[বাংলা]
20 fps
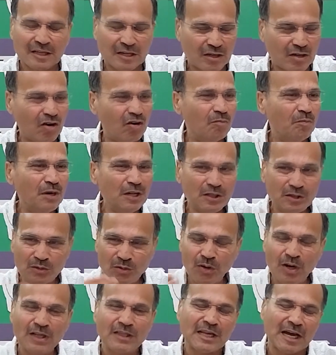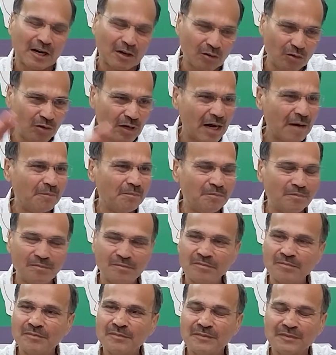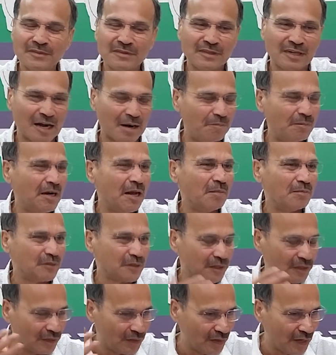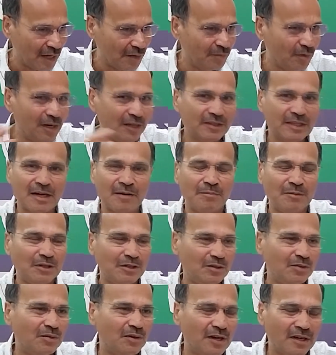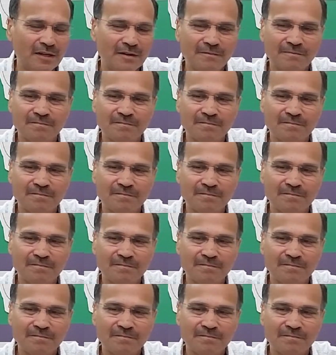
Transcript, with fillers: কেউ মৃত্যু হলে তাকেও রাম রাম নাম সত্য হয় বলে তার মৃত্যু হয়